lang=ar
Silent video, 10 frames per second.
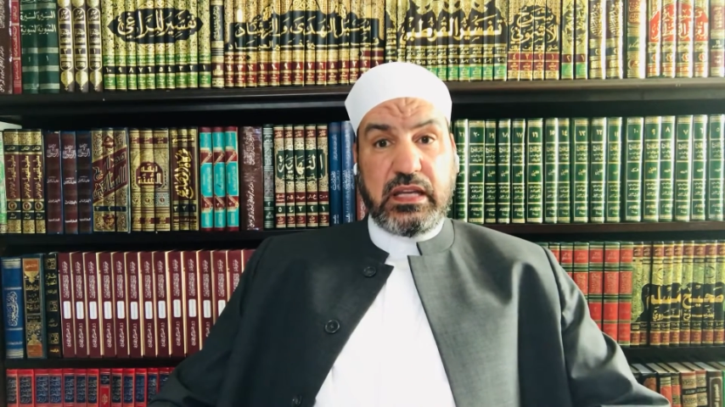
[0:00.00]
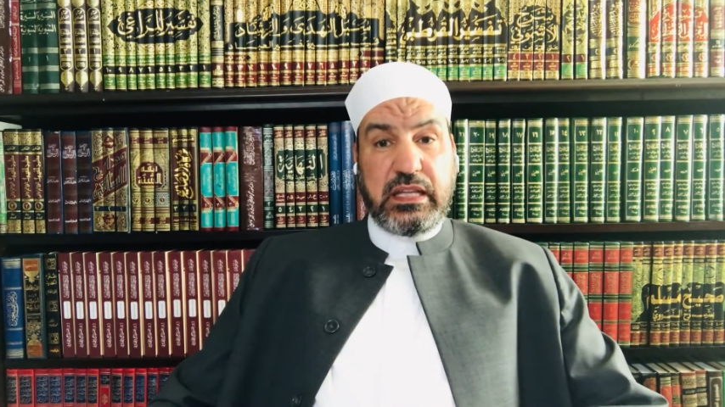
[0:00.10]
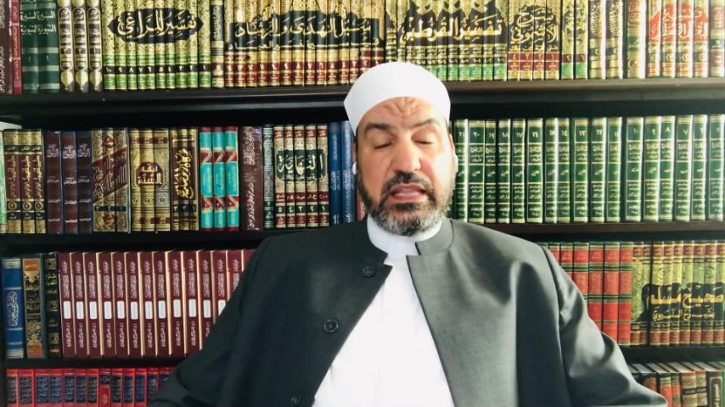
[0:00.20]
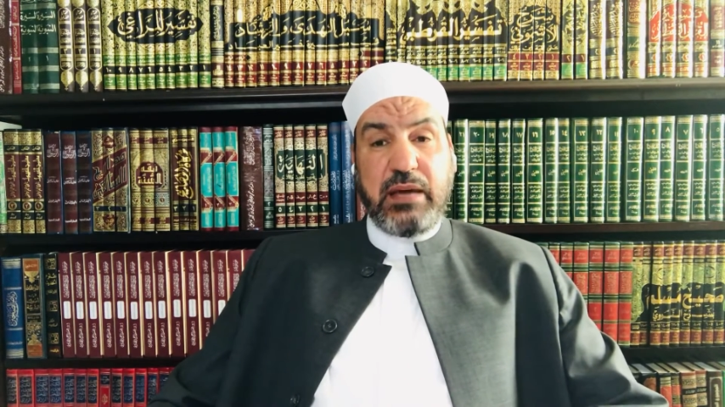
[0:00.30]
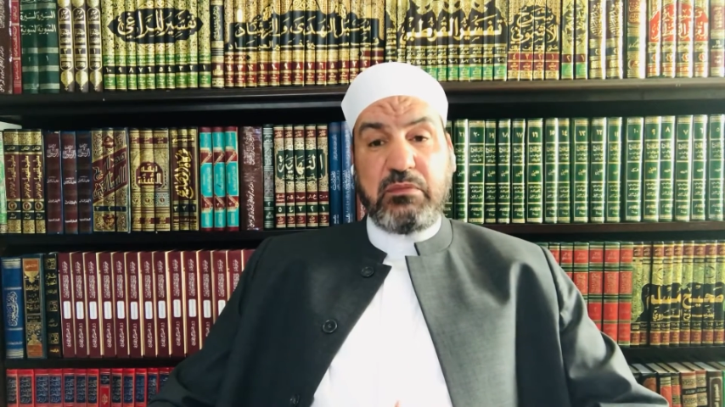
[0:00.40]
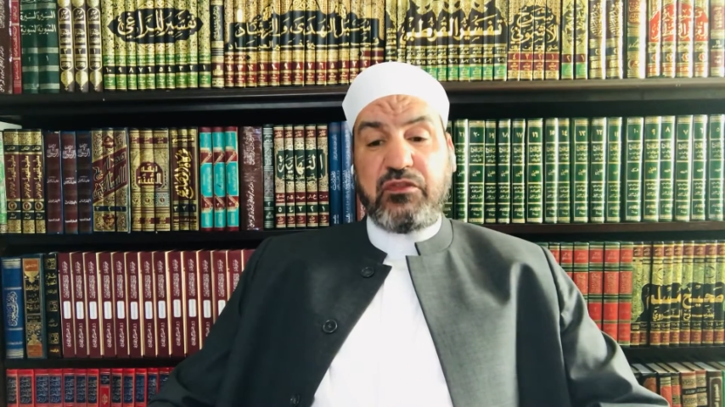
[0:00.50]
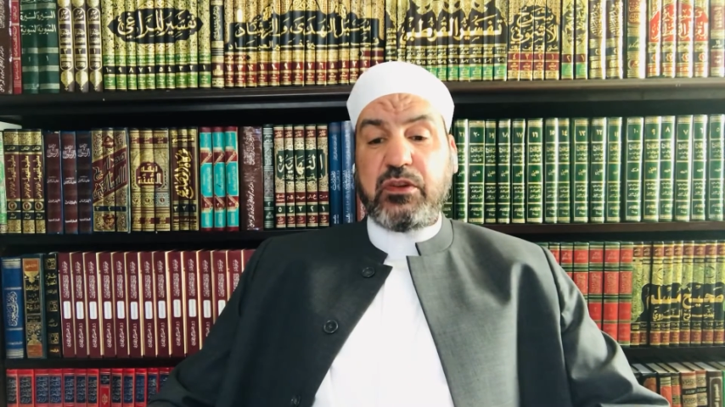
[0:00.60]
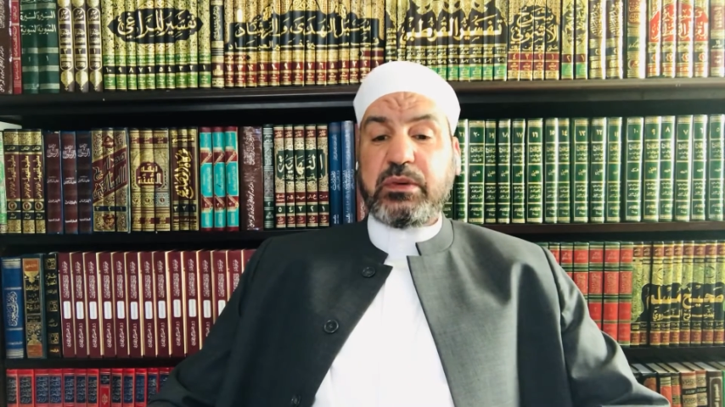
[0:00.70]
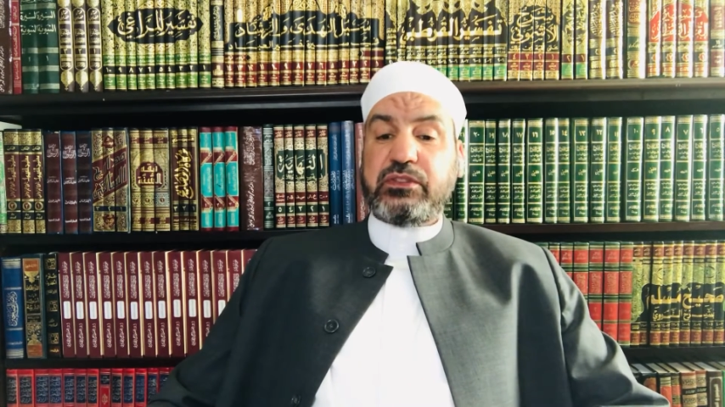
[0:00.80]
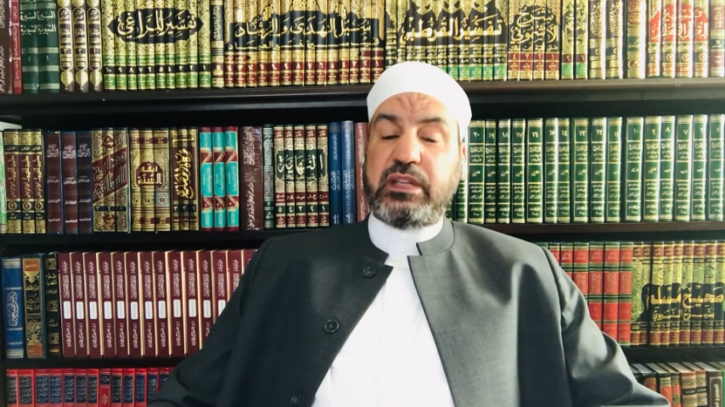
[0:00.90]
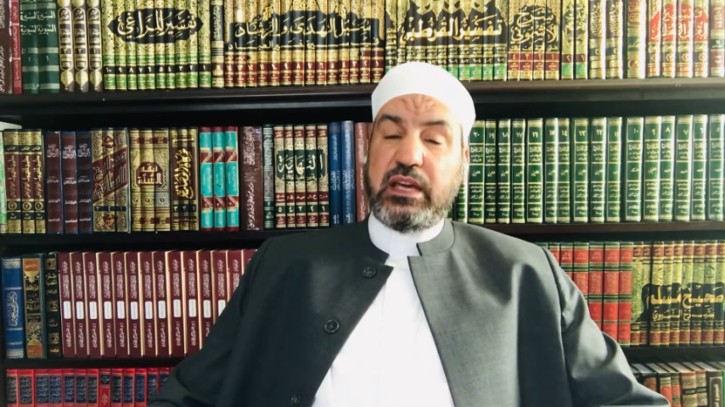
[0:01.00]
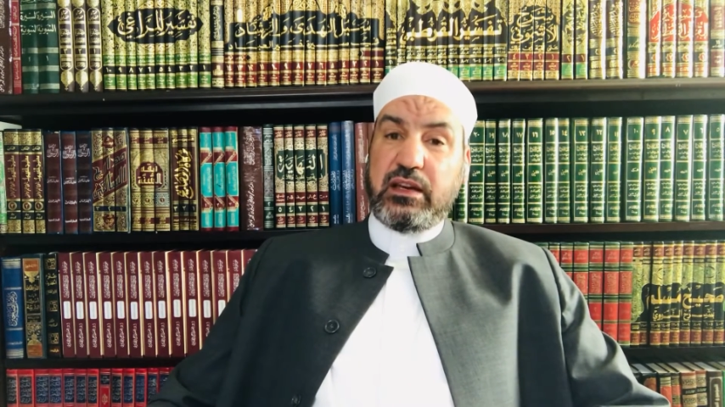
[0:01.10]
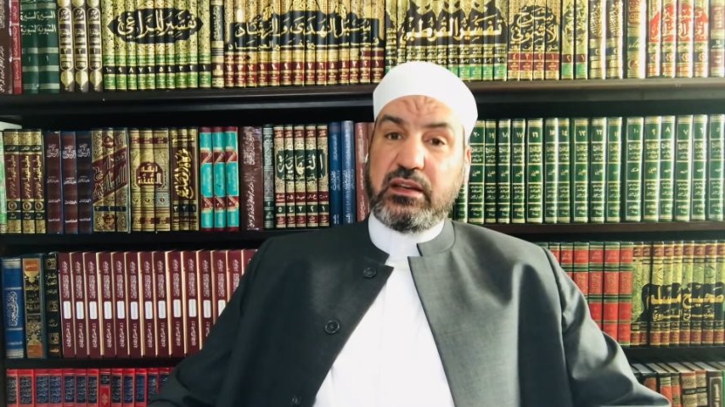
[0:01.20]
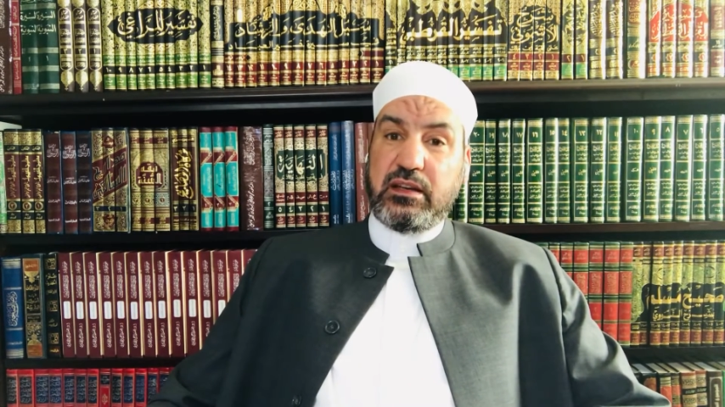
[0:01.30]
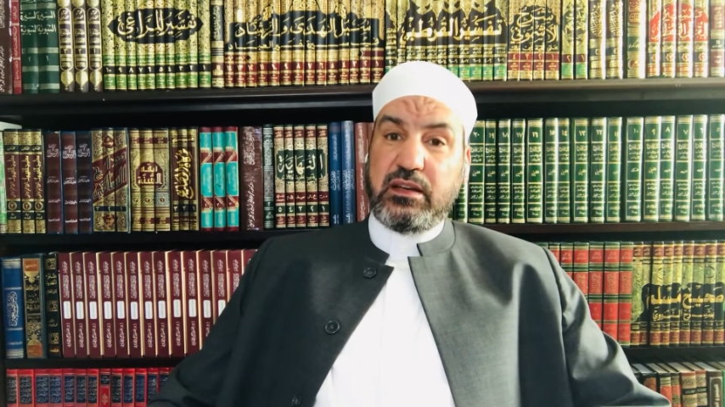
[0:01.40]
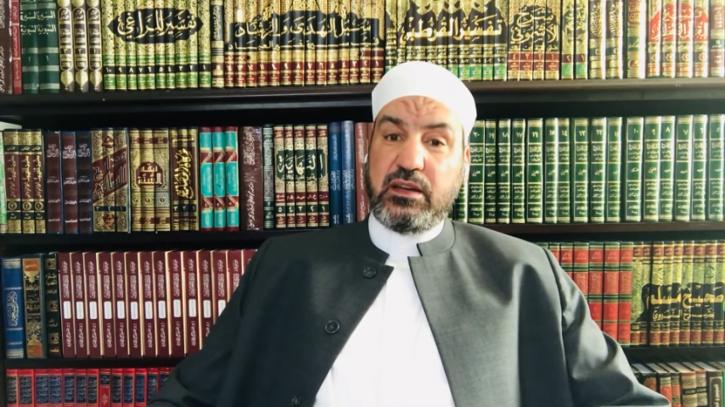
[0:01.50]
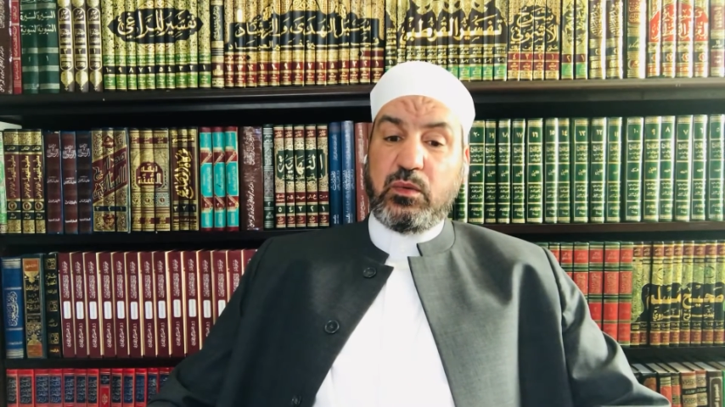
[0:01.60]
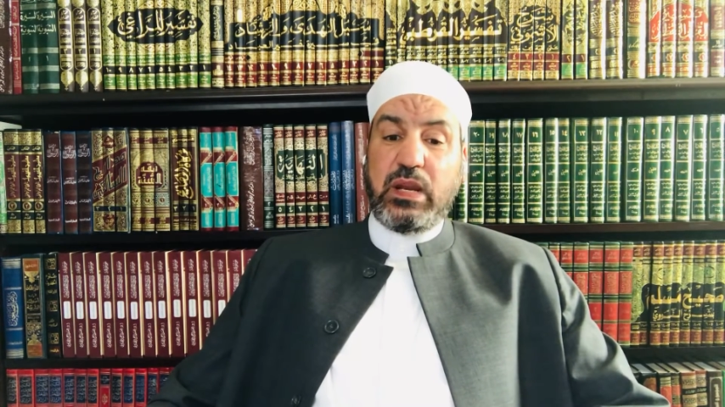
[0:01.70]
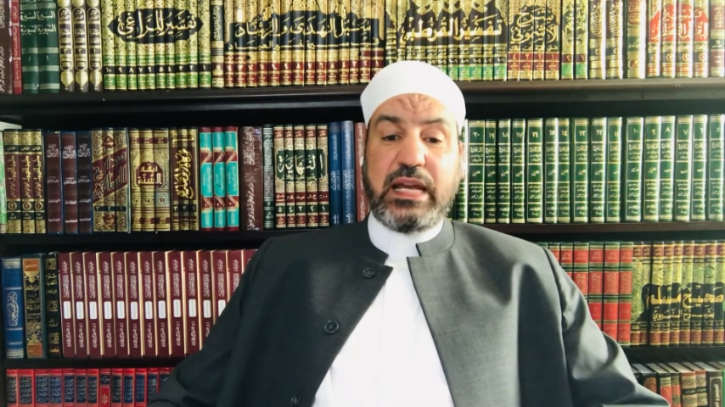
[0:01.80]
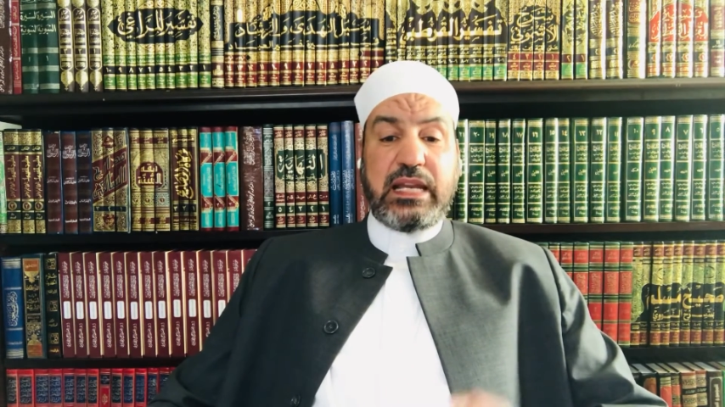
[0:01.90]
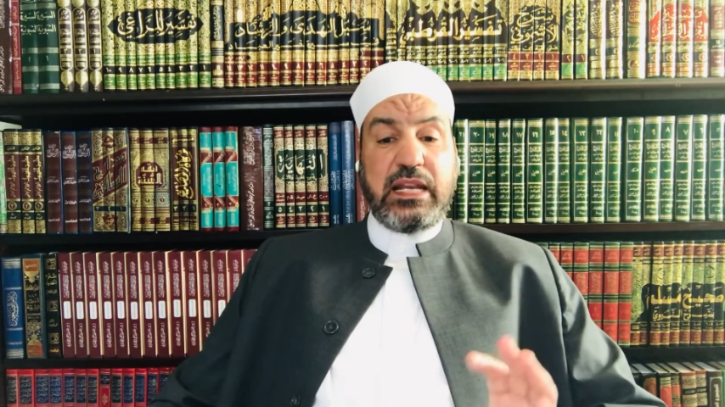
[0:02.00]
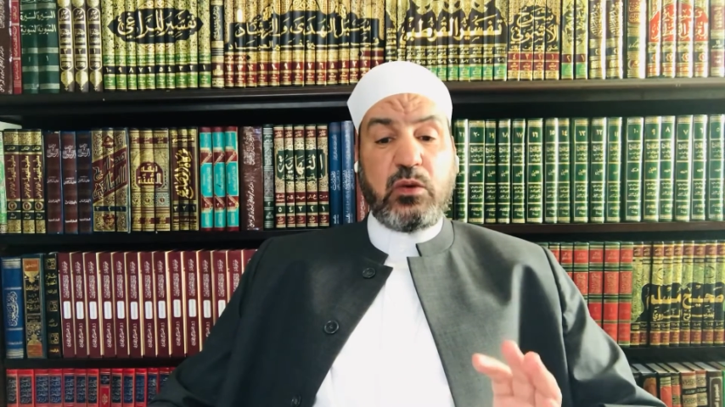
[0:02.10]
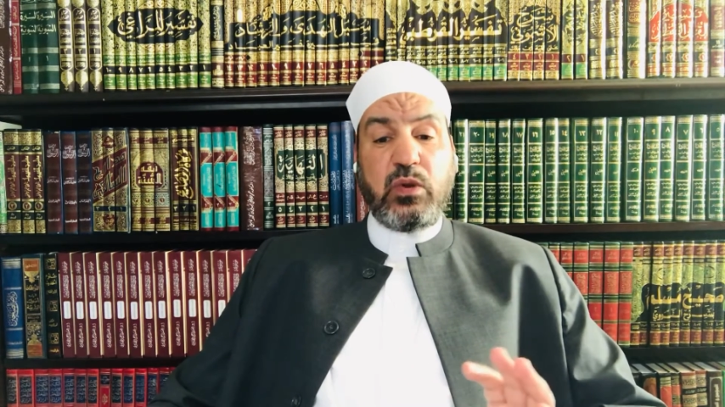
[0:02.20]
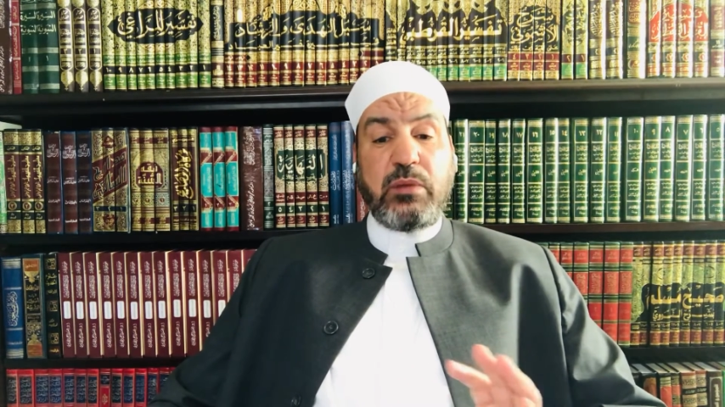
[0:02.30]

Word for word: الدم في بطنها ولكنه